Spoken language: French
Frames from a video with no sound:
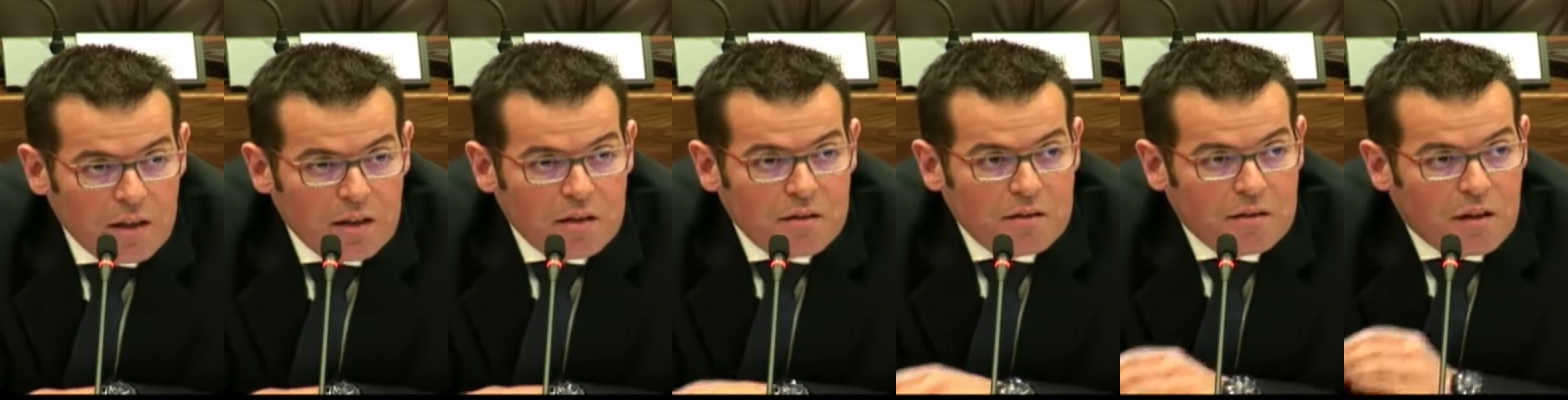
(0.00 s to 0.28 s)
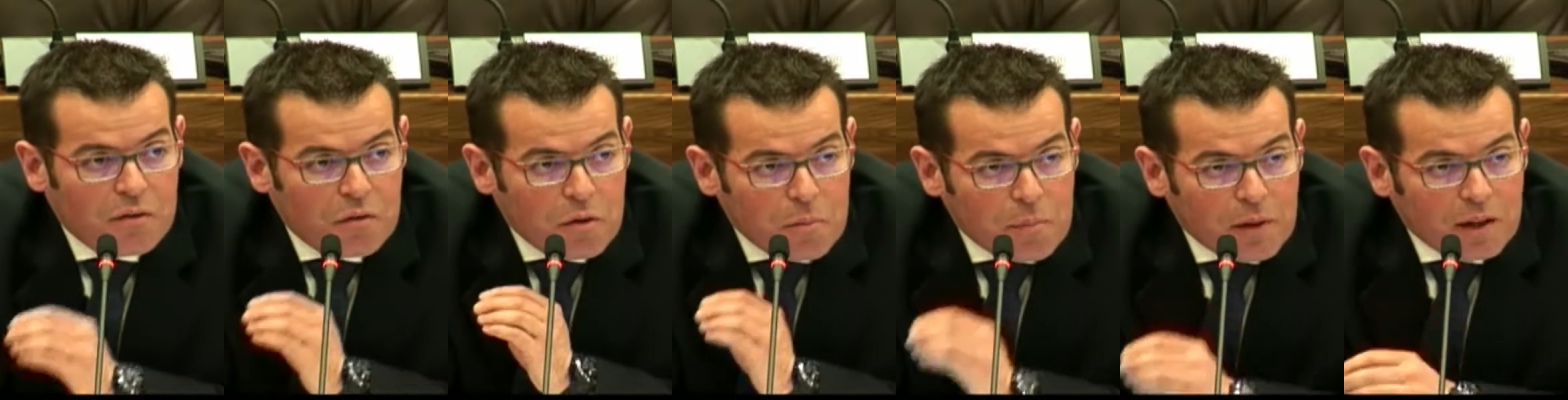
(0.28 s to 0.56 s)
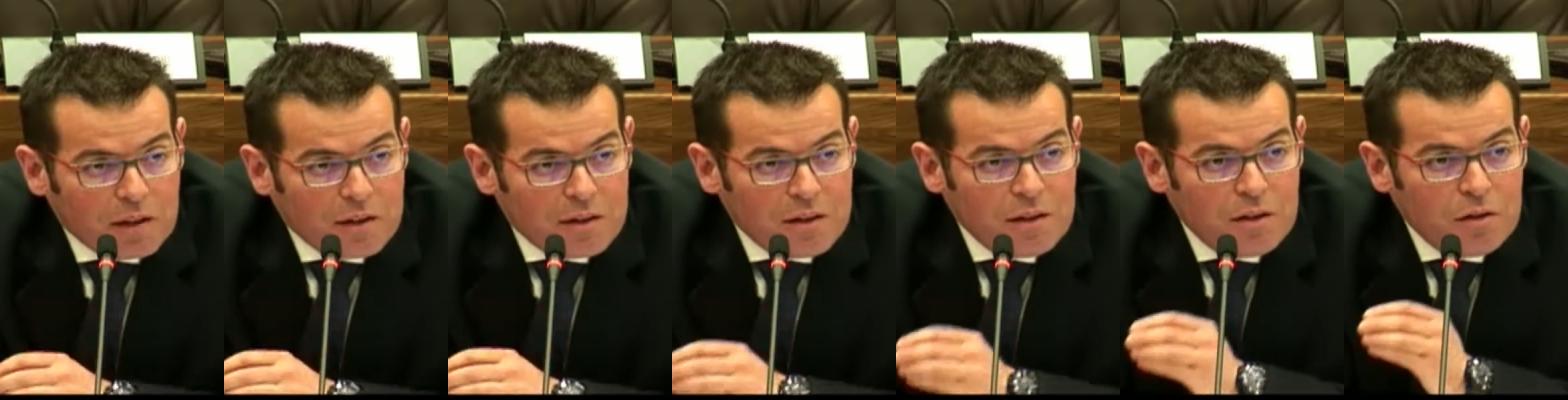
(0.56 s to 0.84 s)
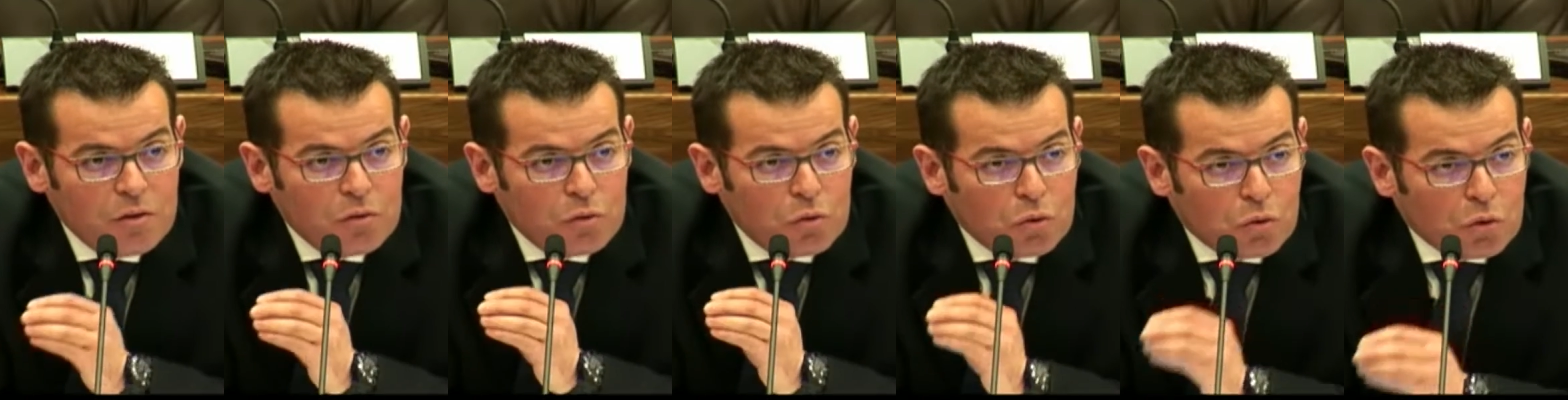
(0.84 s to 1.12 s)
Ça fait
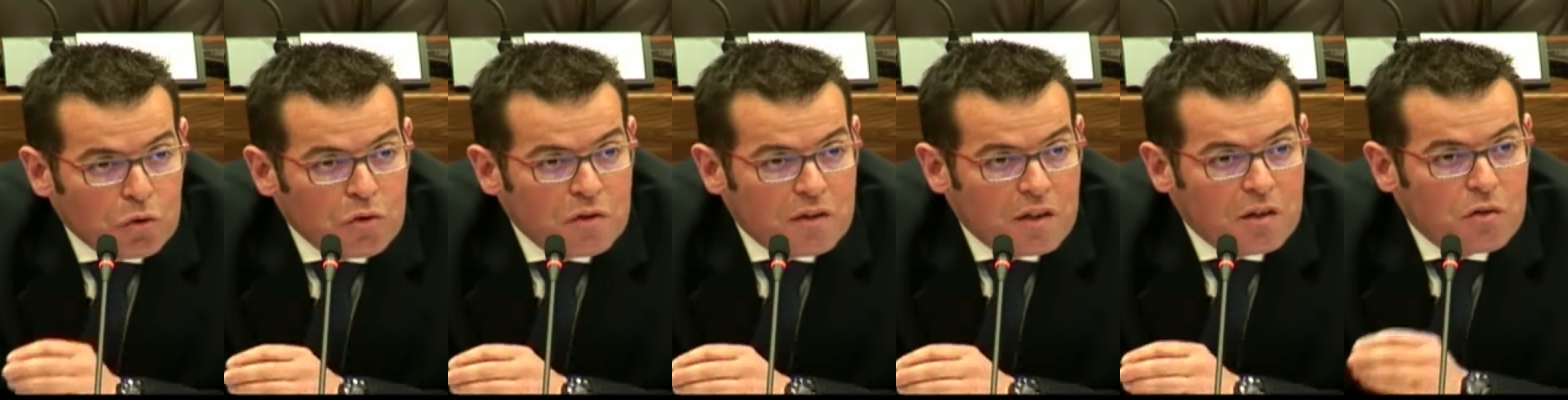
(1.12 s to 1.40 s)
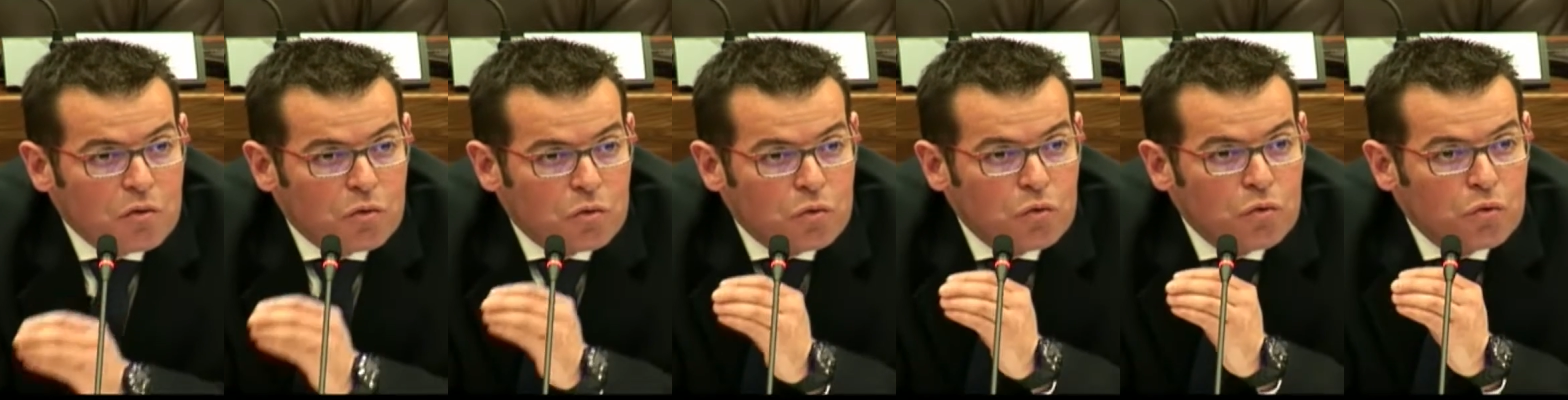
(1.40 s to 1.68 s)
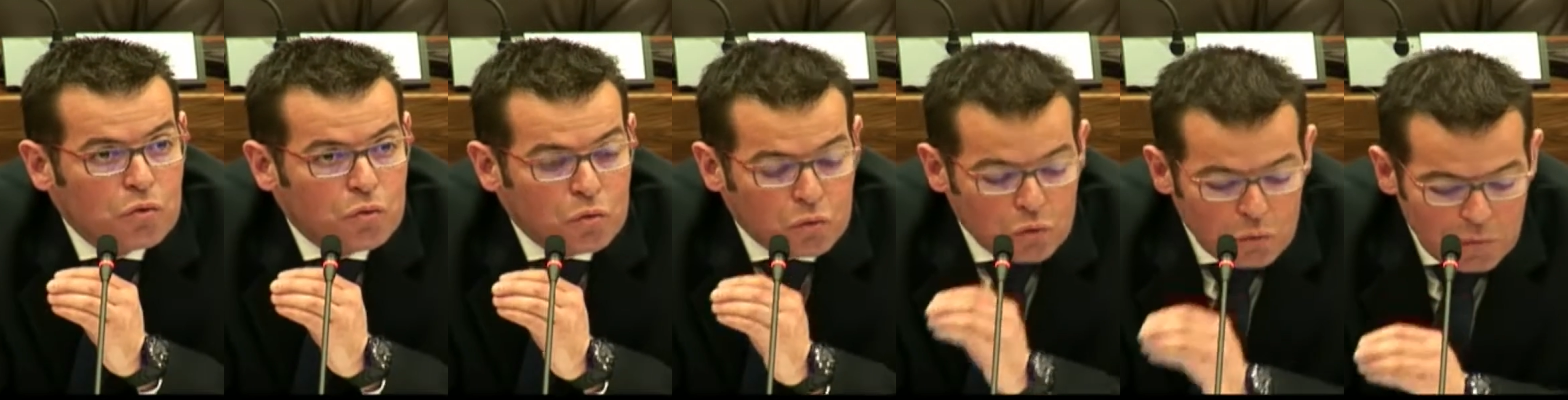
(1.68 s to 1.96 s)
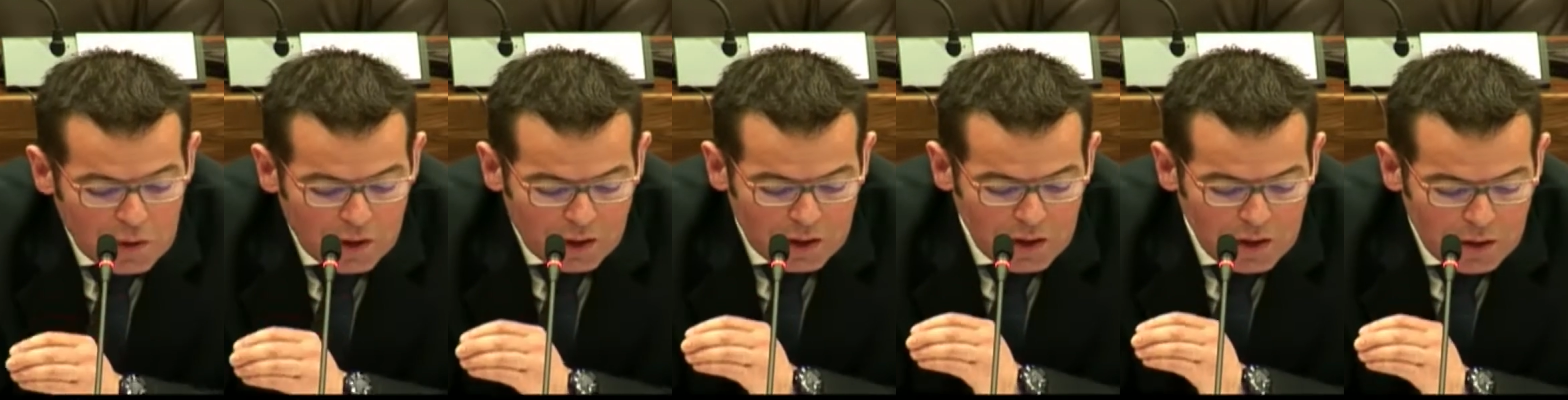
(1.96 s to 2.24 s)
partie du consensus
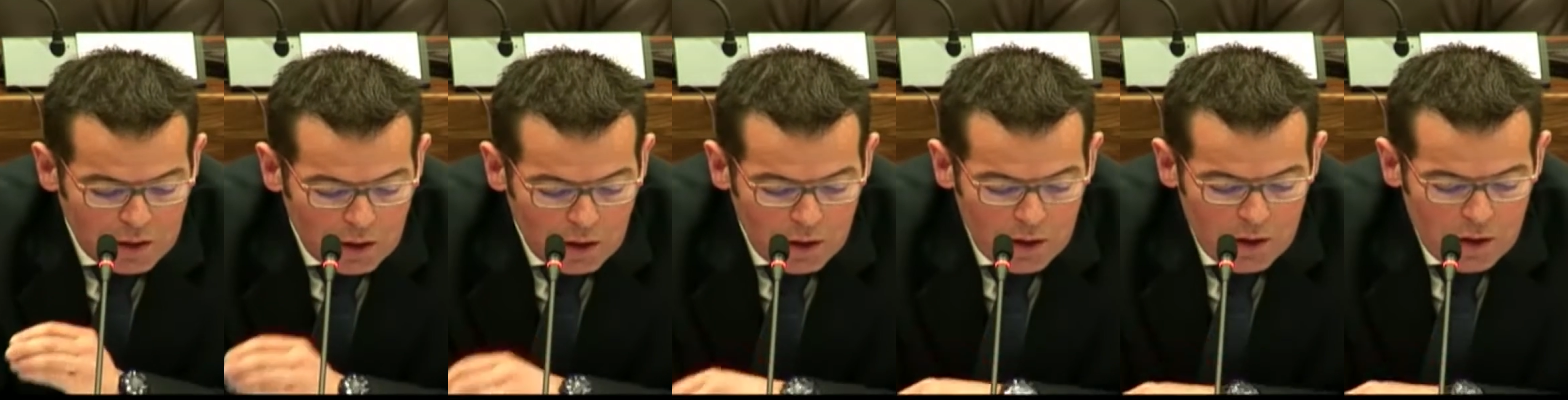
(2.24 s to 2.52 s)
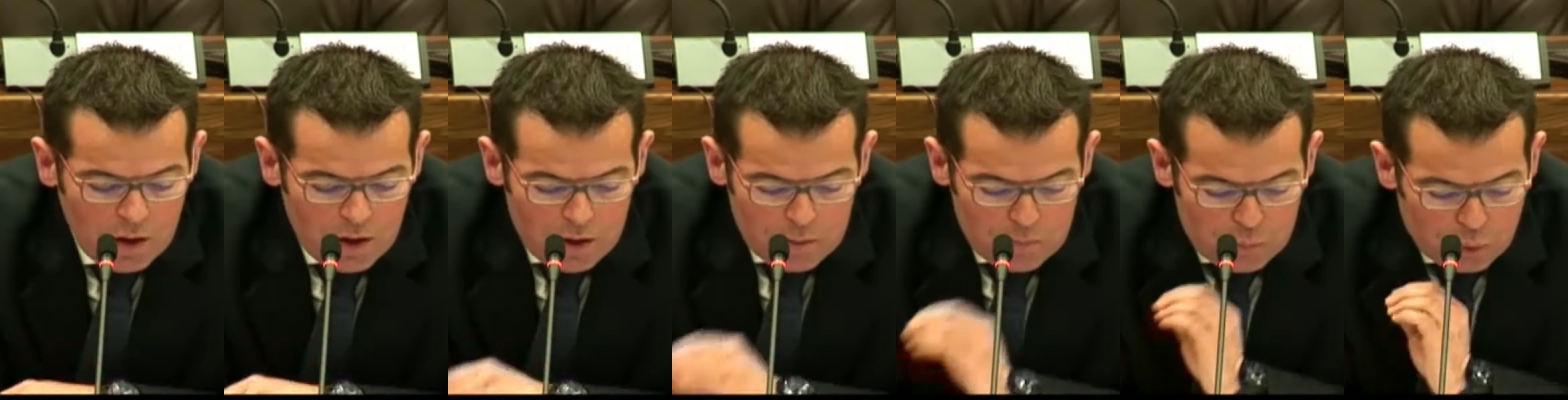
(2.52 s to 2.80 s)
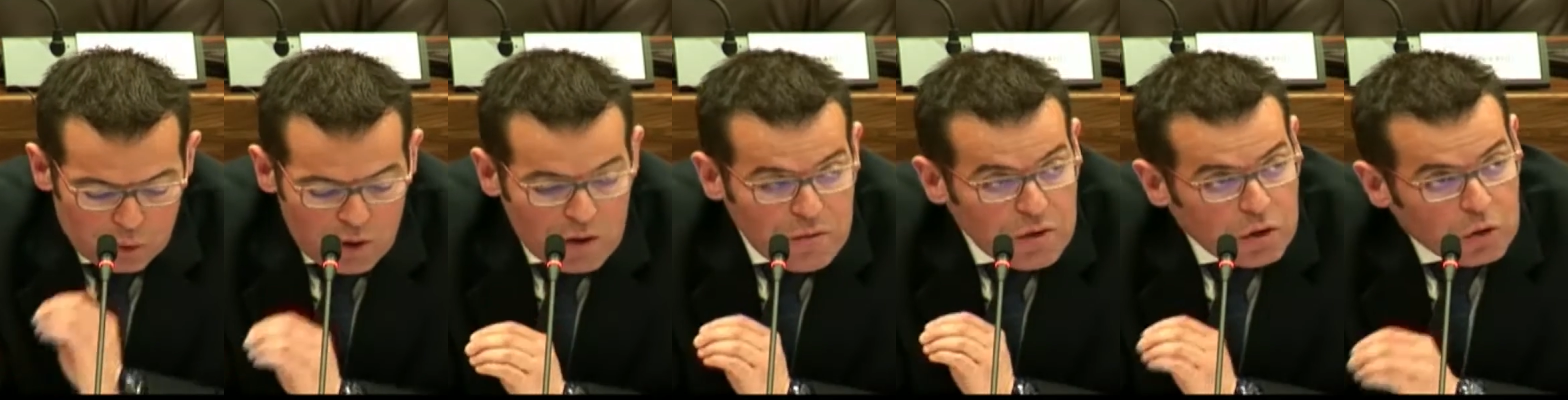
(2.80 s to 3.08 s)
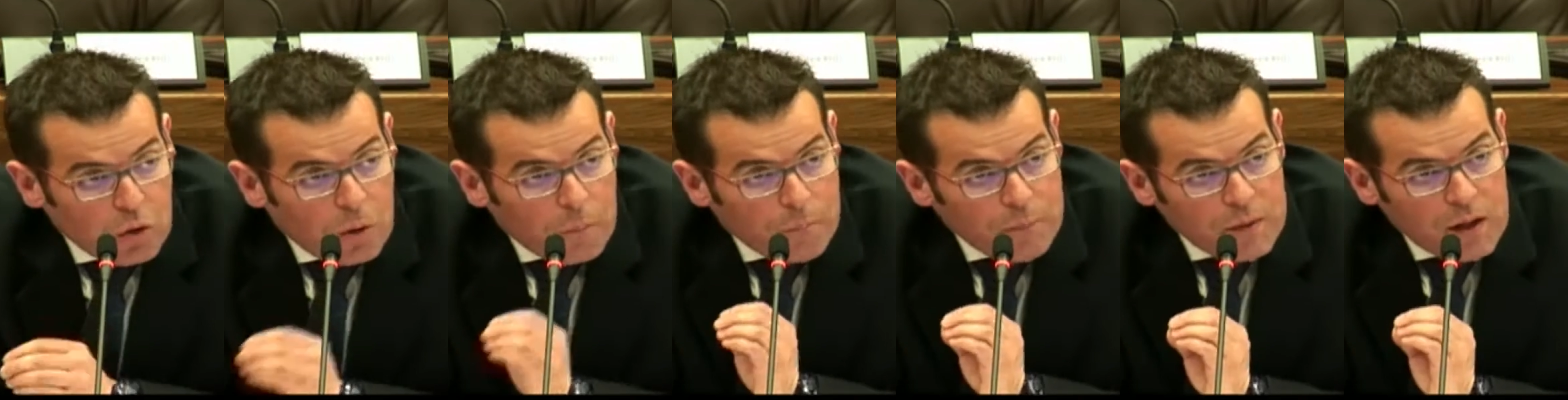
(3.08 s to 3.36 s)
numérique pour
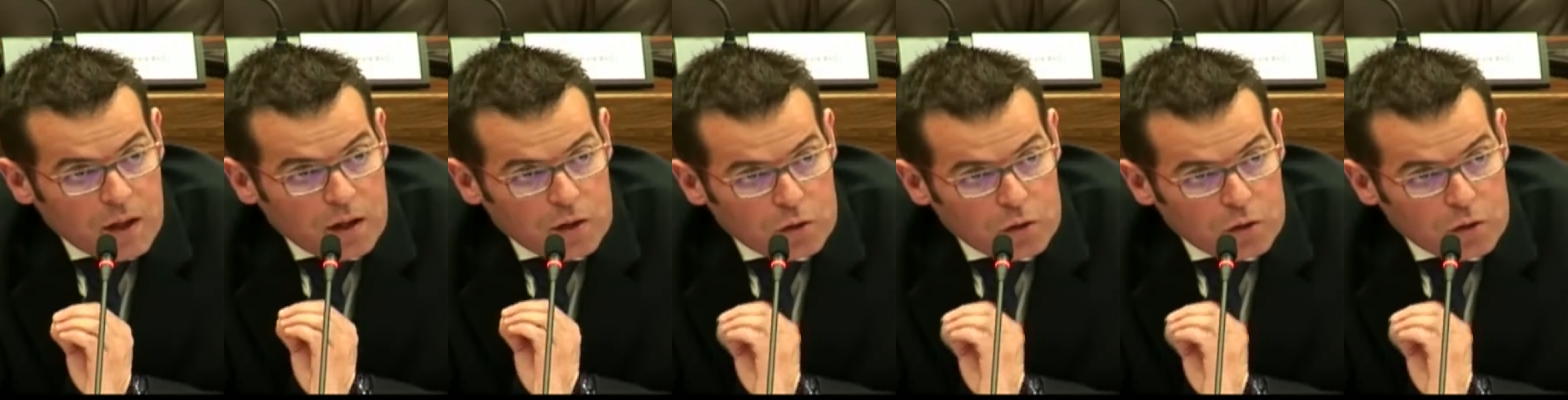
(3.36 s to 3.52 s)
l'Aveyron.